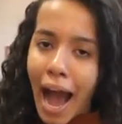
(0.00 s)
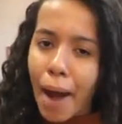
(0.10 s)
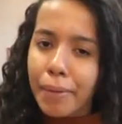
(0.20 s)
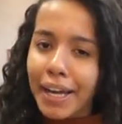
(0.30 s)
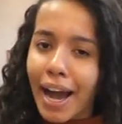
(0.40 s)

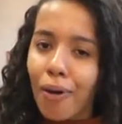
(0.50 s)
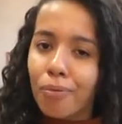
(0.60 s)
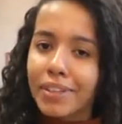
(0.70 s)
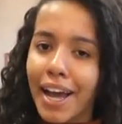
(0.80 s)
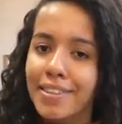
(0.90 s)
amanhã
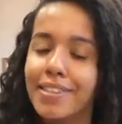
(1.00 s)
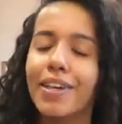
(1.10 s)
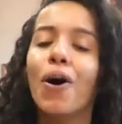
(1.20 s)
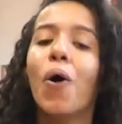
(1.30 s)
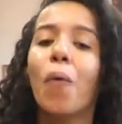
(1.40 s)
acontece
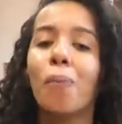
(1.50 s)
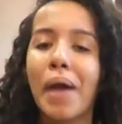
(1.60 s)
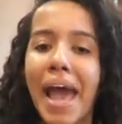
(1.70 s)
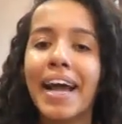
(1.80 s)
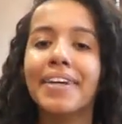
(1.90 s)
o
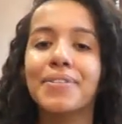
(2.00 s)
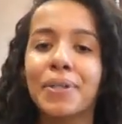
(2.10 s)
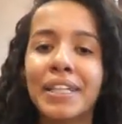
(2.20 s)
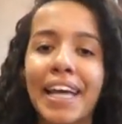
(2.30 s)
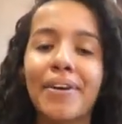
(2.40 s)
mega
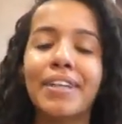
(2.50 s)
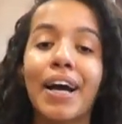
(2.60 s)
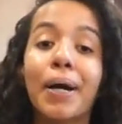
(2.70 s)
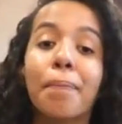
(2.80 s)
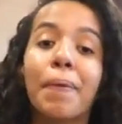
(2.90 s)
sorteio
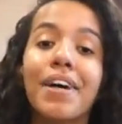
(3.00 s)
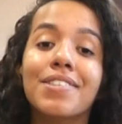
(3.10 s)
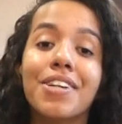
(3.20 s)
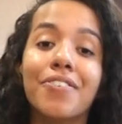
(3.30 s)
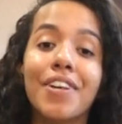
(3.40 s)
da campanha
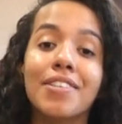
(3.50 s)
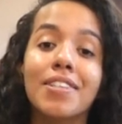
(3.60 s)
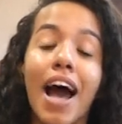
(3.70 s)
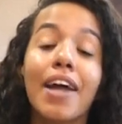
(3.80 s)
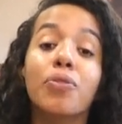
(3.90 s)
de
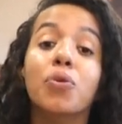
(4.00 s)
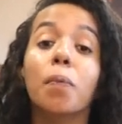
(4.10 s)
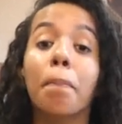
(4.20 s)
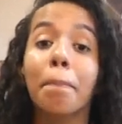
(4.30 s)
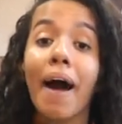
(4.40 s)
aniversário do
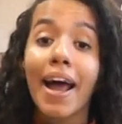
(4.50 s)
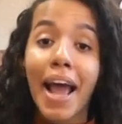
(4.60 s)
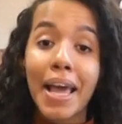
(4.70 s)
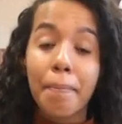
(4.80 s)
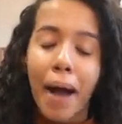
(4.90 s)

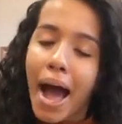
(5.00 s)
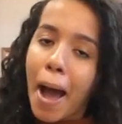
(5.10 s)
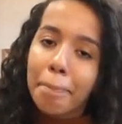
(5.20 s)
Paraíba,